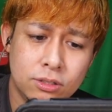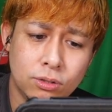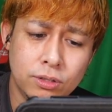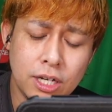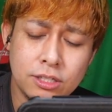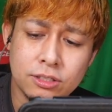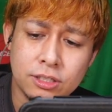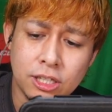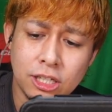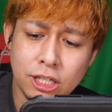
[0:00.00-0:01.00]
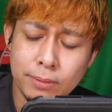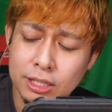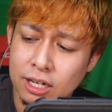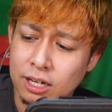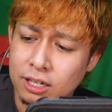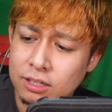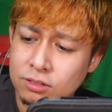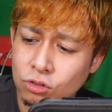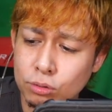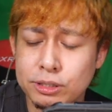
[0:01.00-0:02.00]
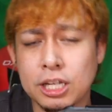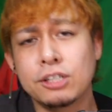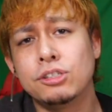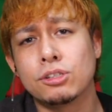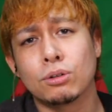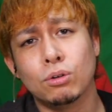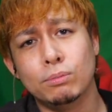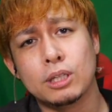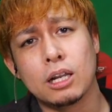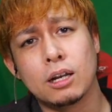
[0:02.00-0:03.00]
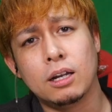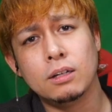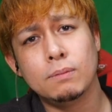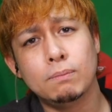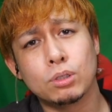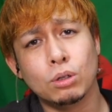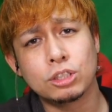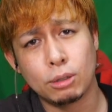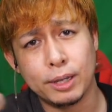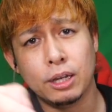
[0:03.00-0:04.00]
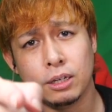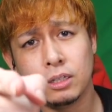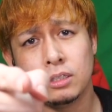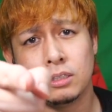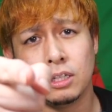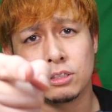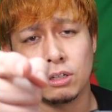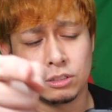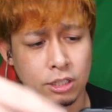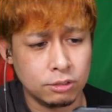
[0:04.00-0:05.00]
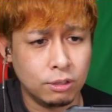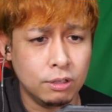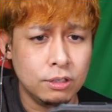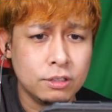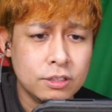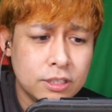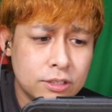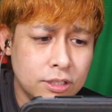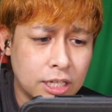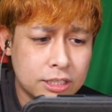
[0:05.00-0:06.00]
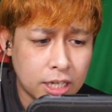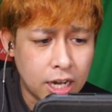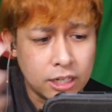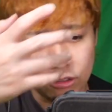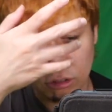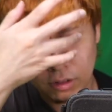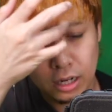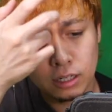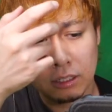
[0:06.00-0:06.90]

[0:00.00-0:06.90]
とりあえずギリギリまでオーブ搾取しとこうみたいなボタン押したべエクスラクさんよでやったなそれは